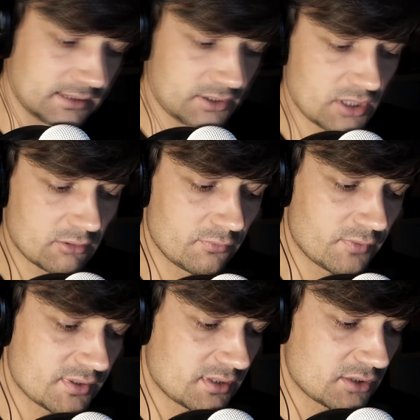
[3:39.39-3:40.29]

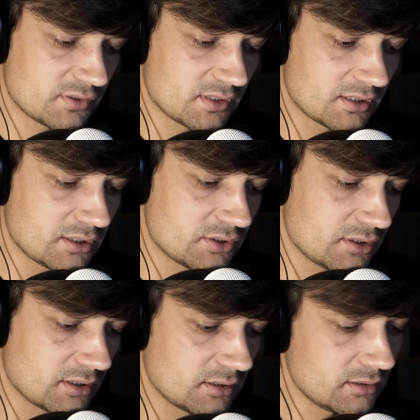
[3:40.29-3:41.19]
chciałem Was też
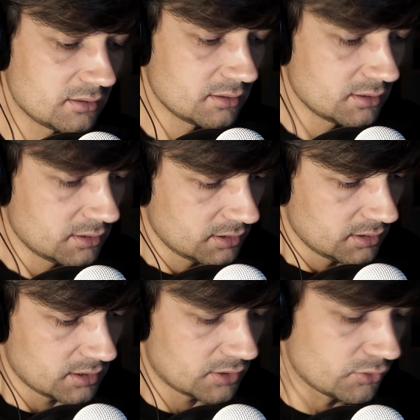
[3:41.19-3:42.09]
serdecznie i
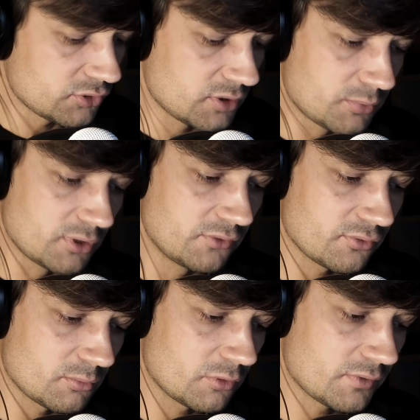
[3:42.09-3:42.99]
radośnie
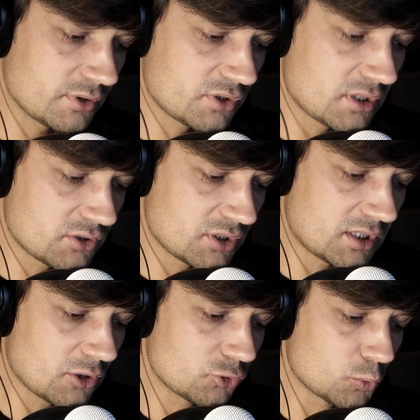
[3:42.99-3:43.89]
poinformować, że
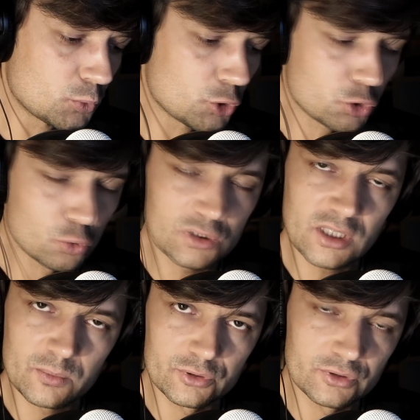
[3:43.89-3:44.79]
ta oto
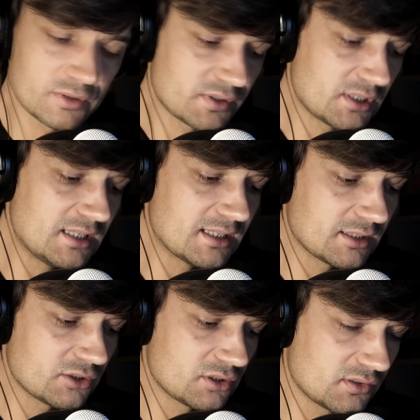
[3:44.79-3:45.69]
broszurka, bo to jest
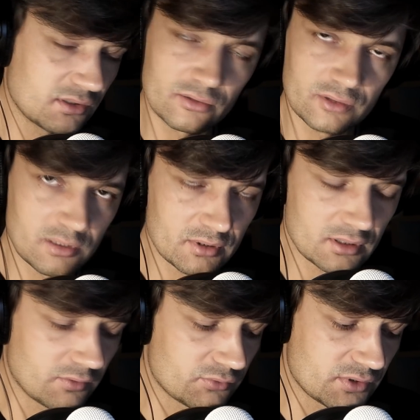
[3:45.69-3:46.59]
kilkanaście stron, nie
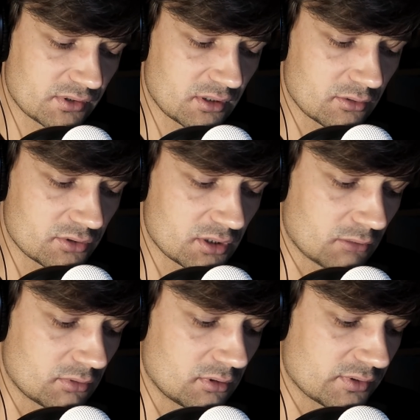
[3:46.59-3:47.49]
będę Wam wszystkiego
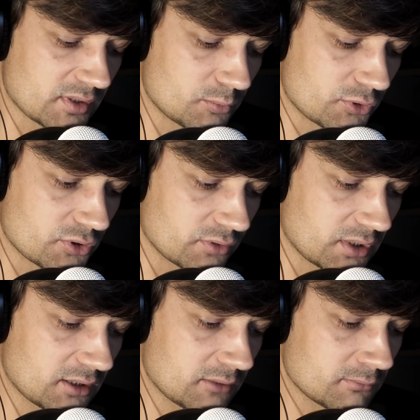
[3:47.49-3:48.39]
czytał, tylko sam
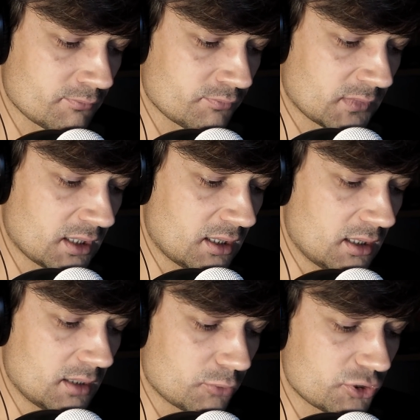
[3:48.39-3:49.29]
początek,
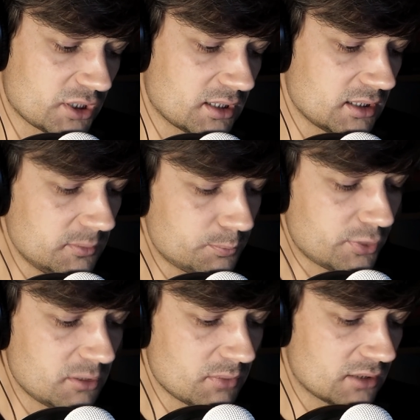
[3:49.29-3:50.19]
posiada
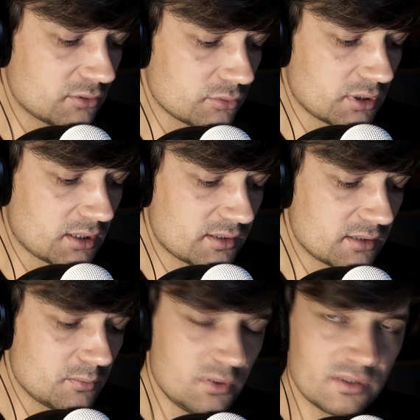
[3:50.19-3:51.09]
imprimatur
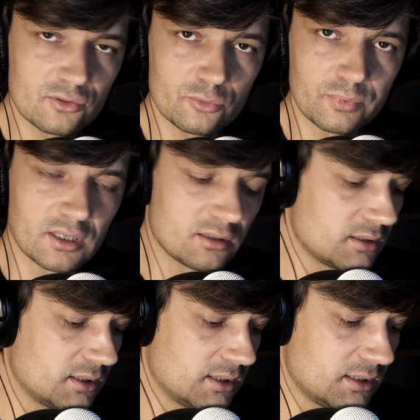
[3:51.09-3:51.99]
arcybiskupa
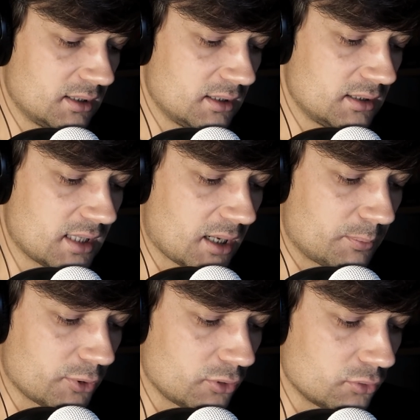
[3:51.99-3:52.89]

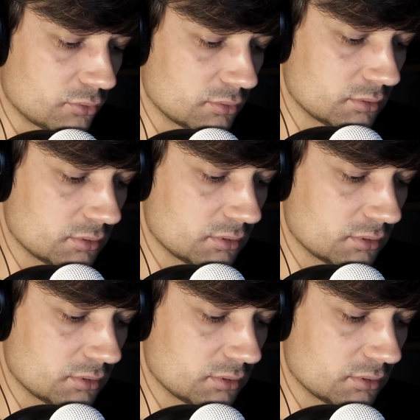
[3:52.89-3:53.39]
Neapolu,